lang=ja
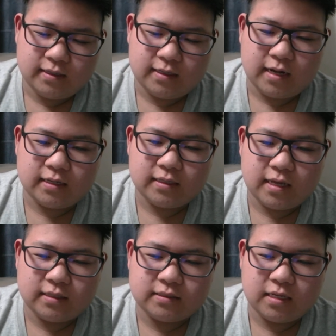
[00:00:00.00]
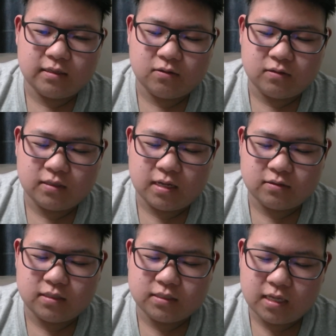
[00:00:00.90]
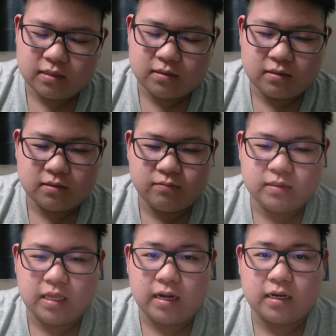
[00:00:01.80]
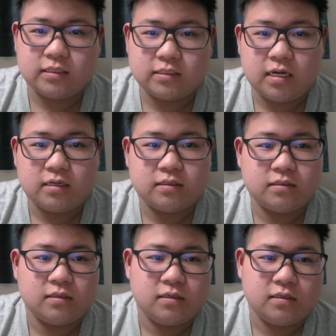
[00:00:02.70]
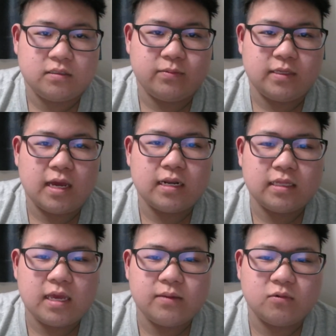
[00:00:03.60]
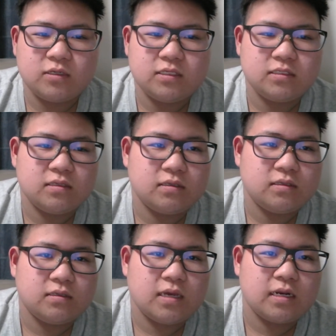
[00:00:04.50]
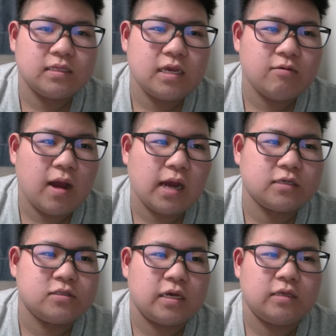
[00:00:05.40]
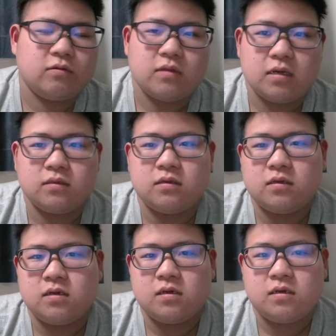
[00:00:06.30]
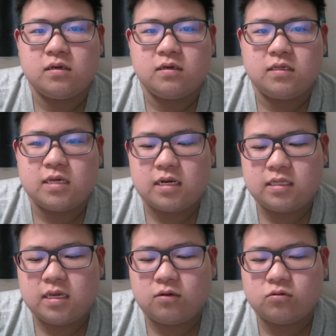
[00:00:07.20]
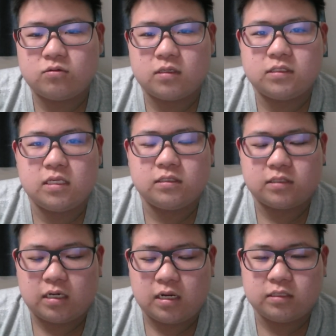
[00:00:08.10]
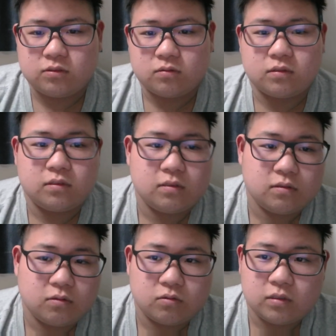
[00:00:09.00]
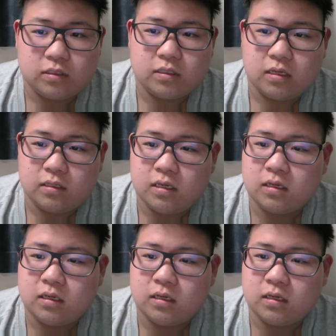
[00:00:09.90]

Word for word: やらない善よりやる偽善みたいな感じか。でも、やらないも偽、やらないは悪だけどな。やらないことが善じゃないぞっていうことは言いたいね。